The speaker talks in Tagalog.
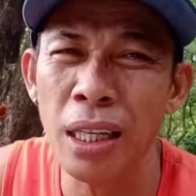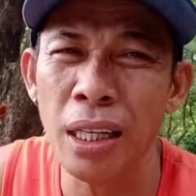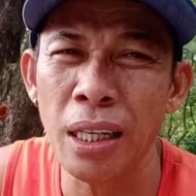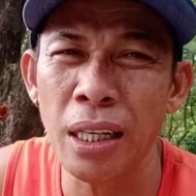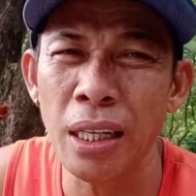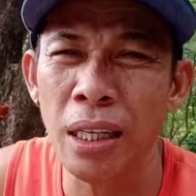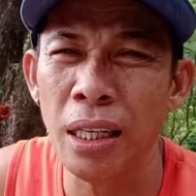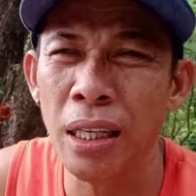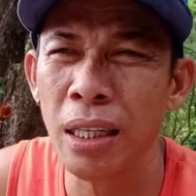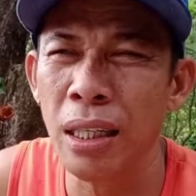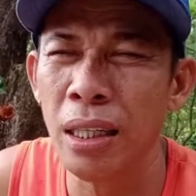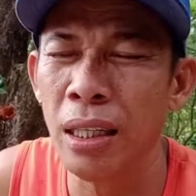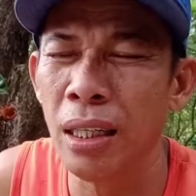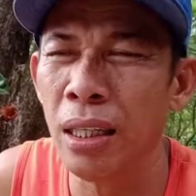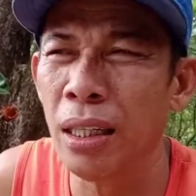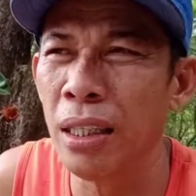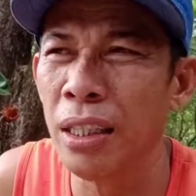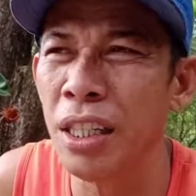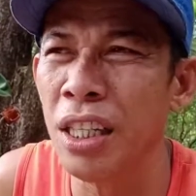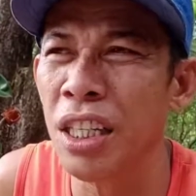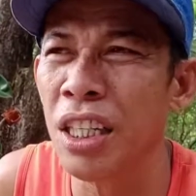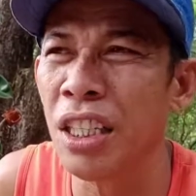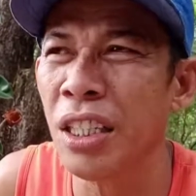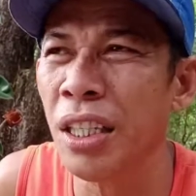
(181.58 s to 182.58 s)
eh,
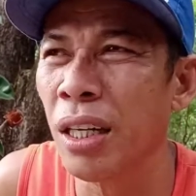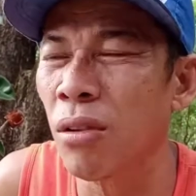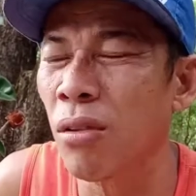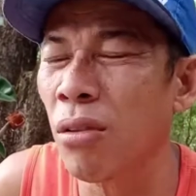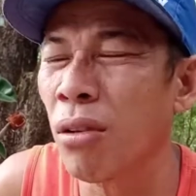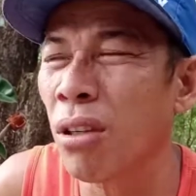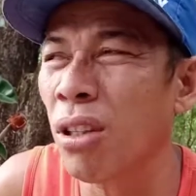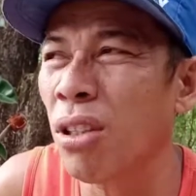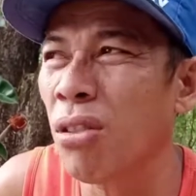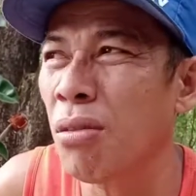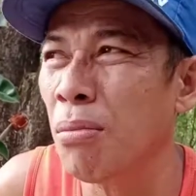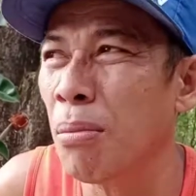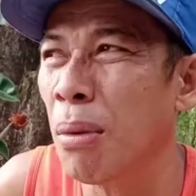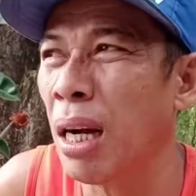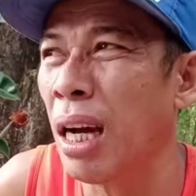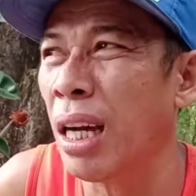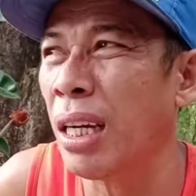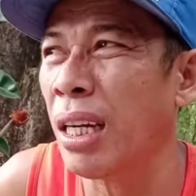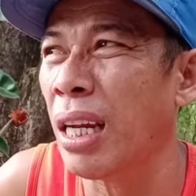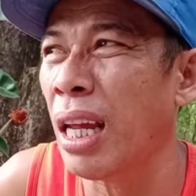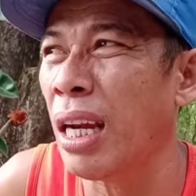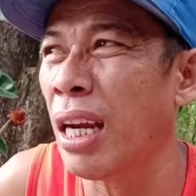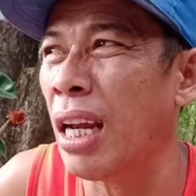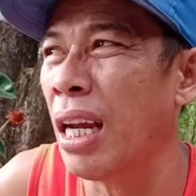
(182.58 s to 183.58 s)
sinishare ko rin yung
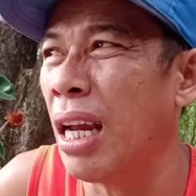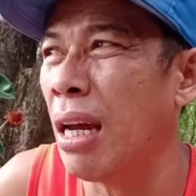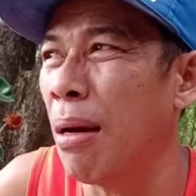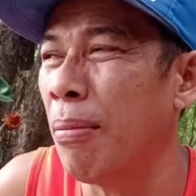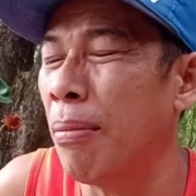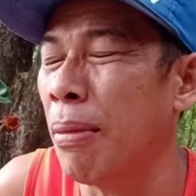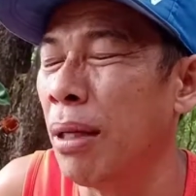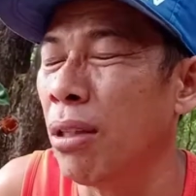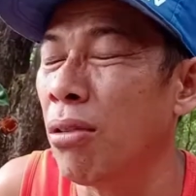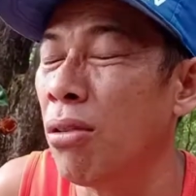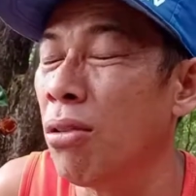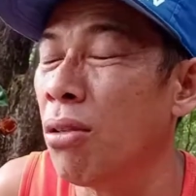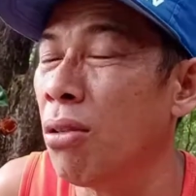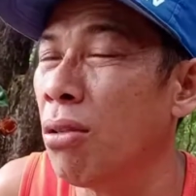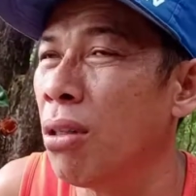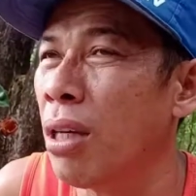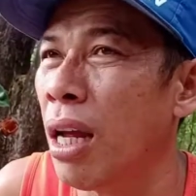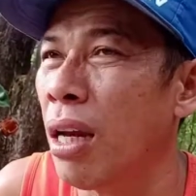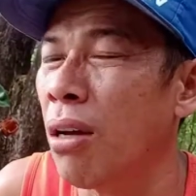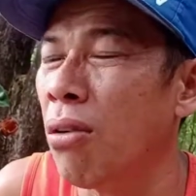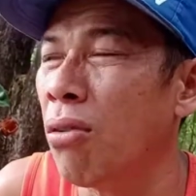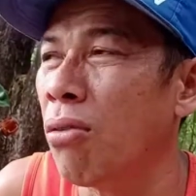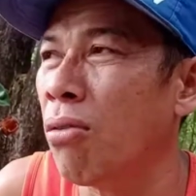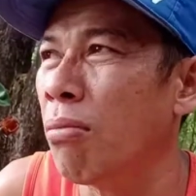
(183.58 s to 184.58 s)
mga nalalaman ko
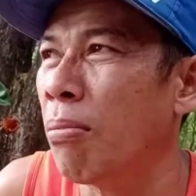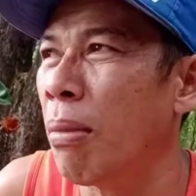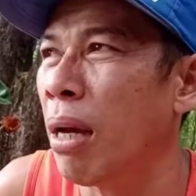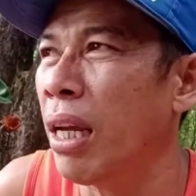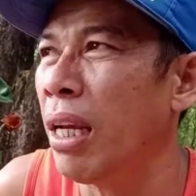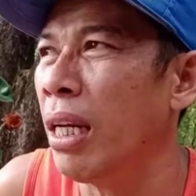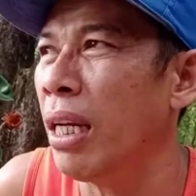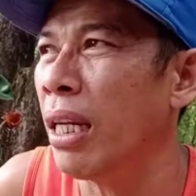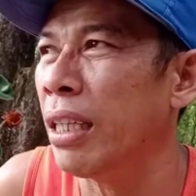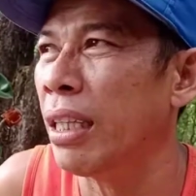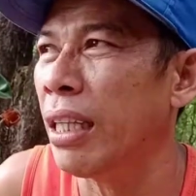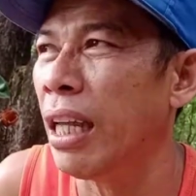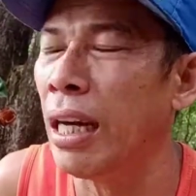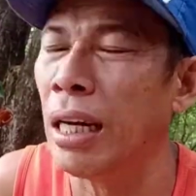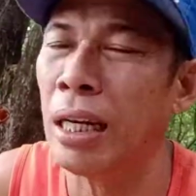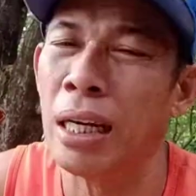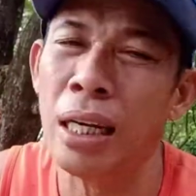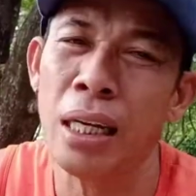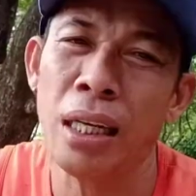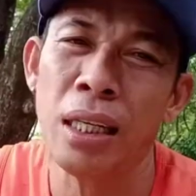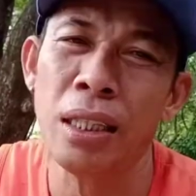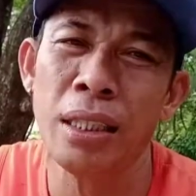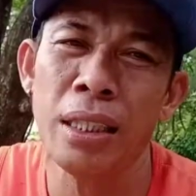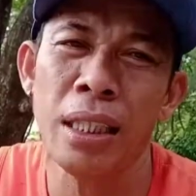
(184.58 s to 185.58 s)
lalo kong mahilig
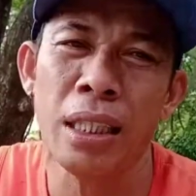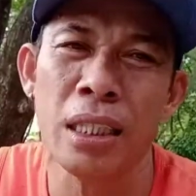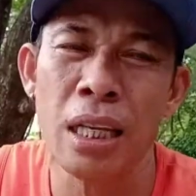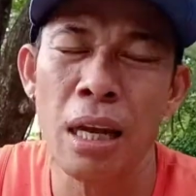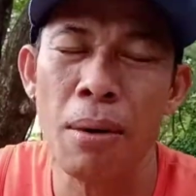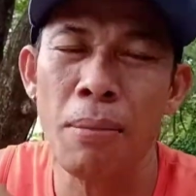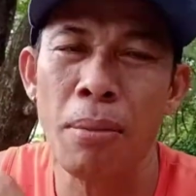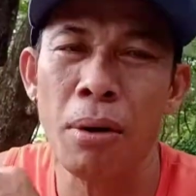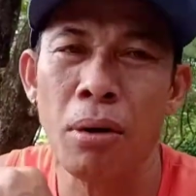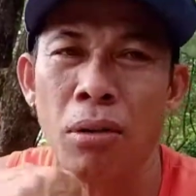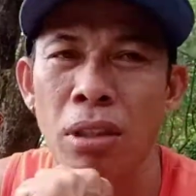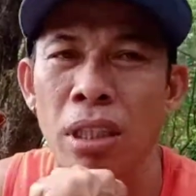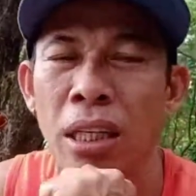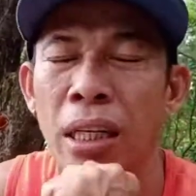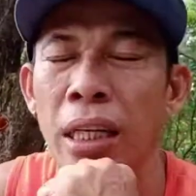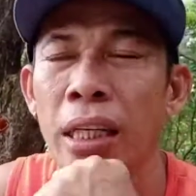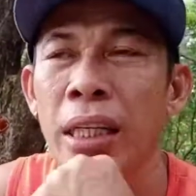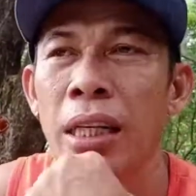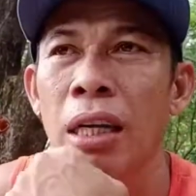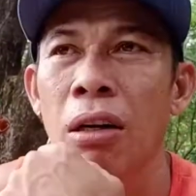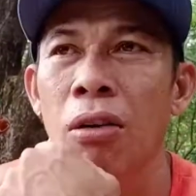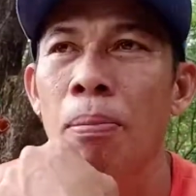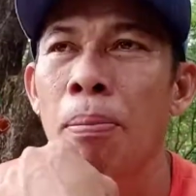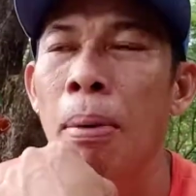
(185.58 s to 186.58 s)
talaga sinasabi ko sa
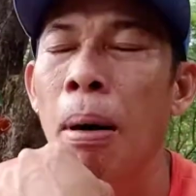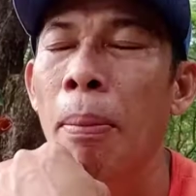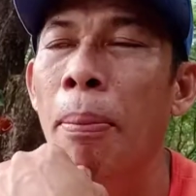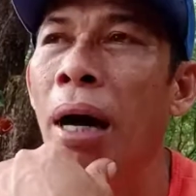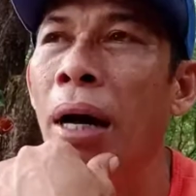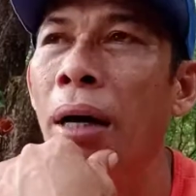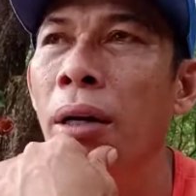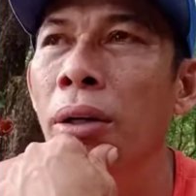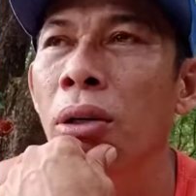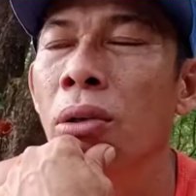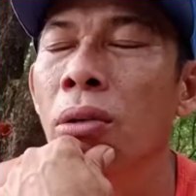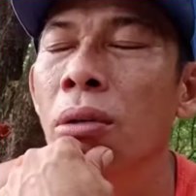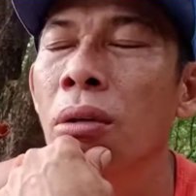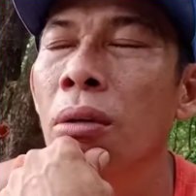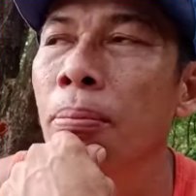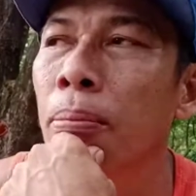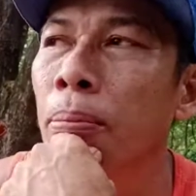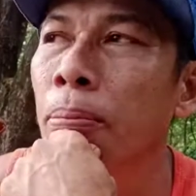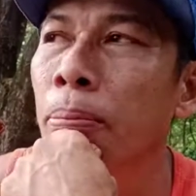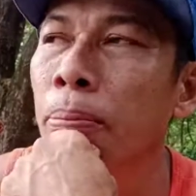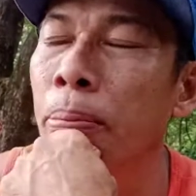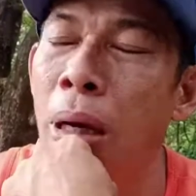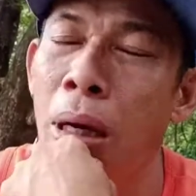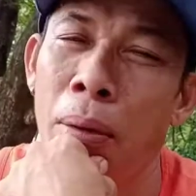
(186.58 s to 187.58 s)
kanila kung papaano
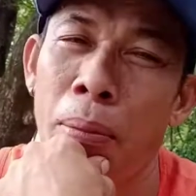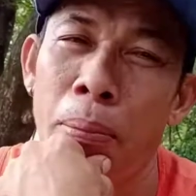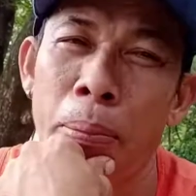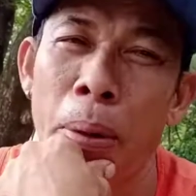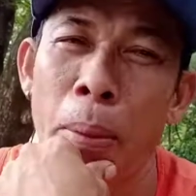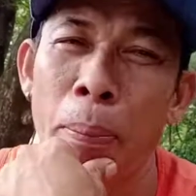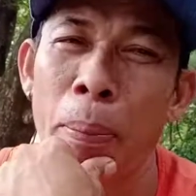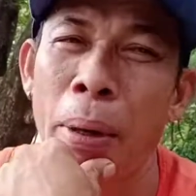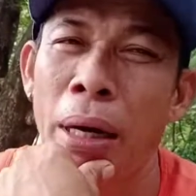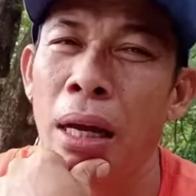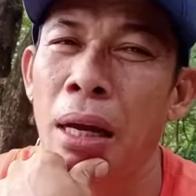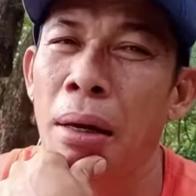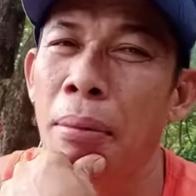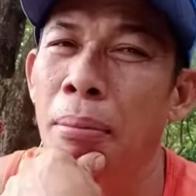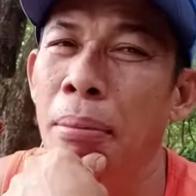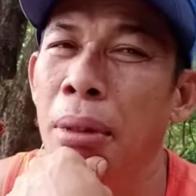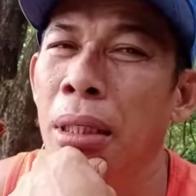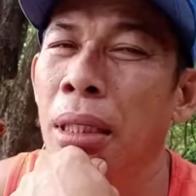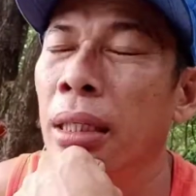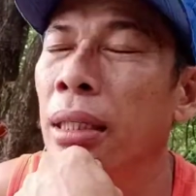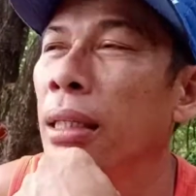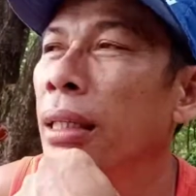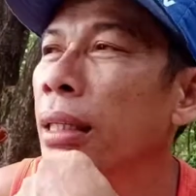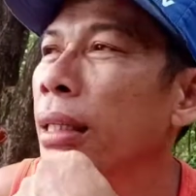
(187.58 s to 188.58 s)

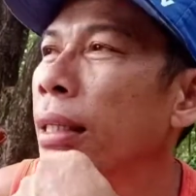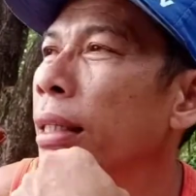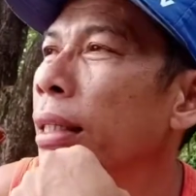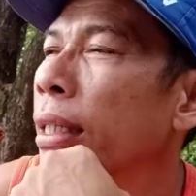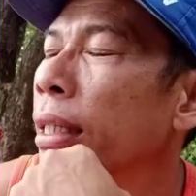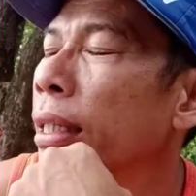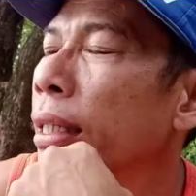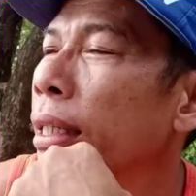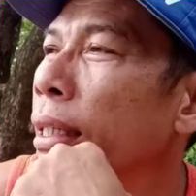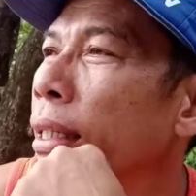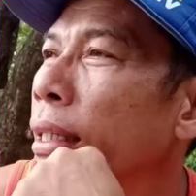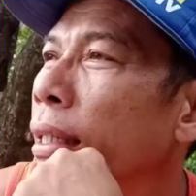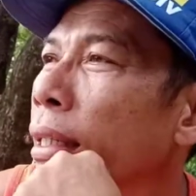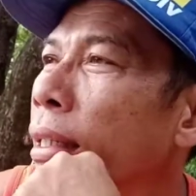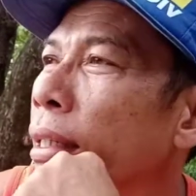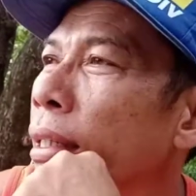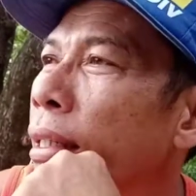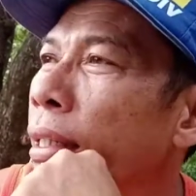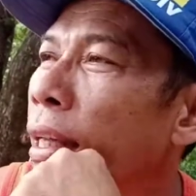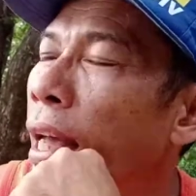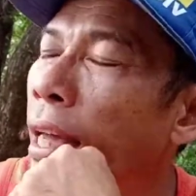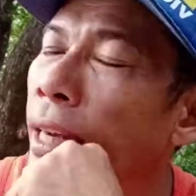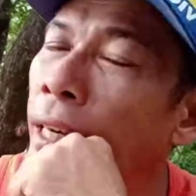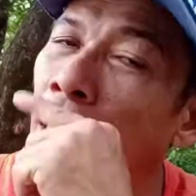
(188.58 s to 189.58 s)
pagpaparami
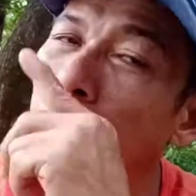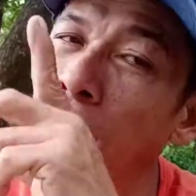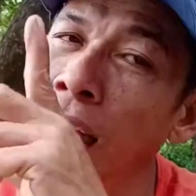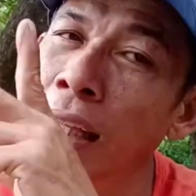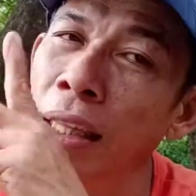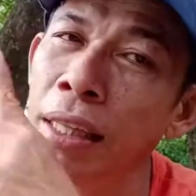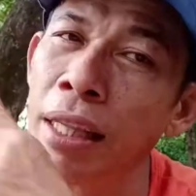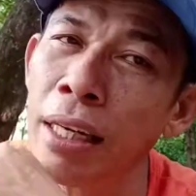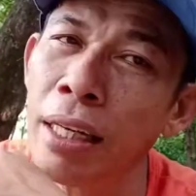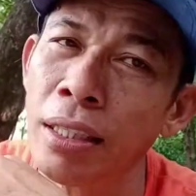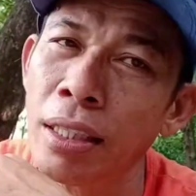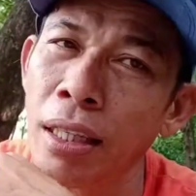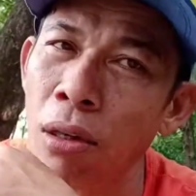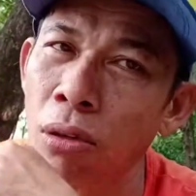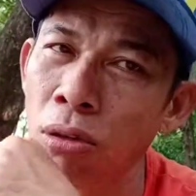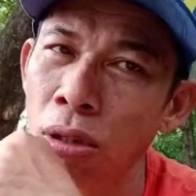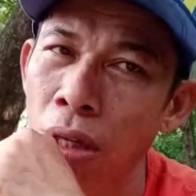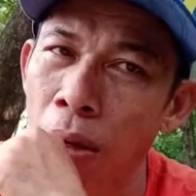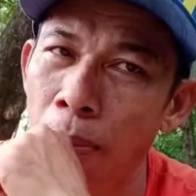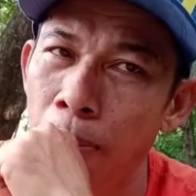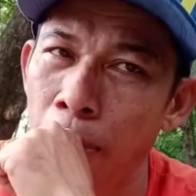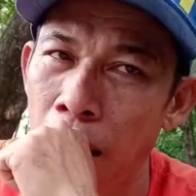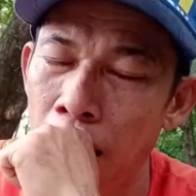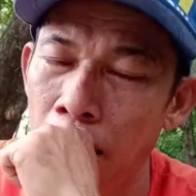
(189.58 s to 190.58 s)
yan nagka-interest ako
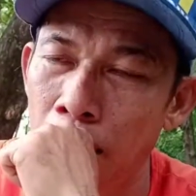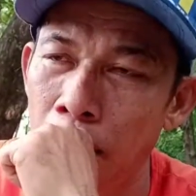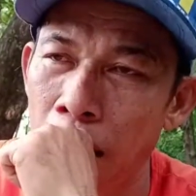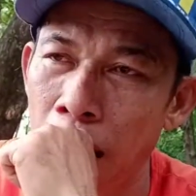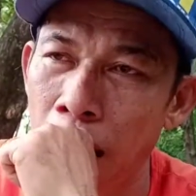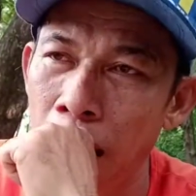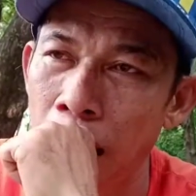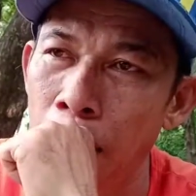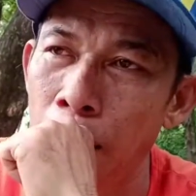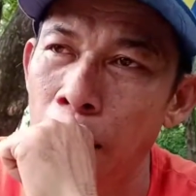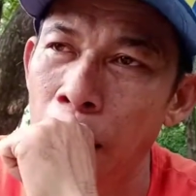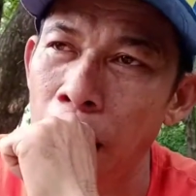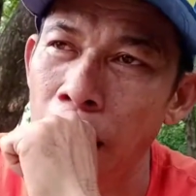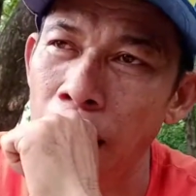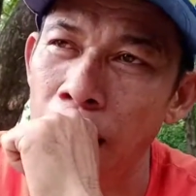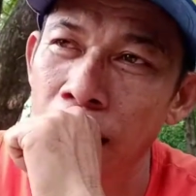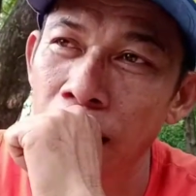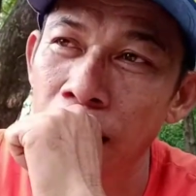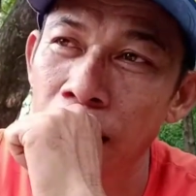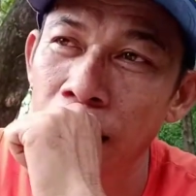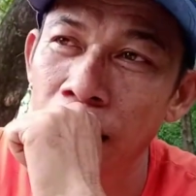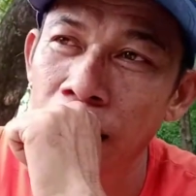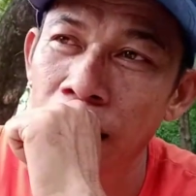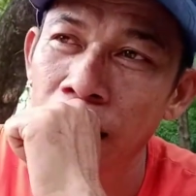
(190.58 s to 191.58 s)
sa vlog mga kabay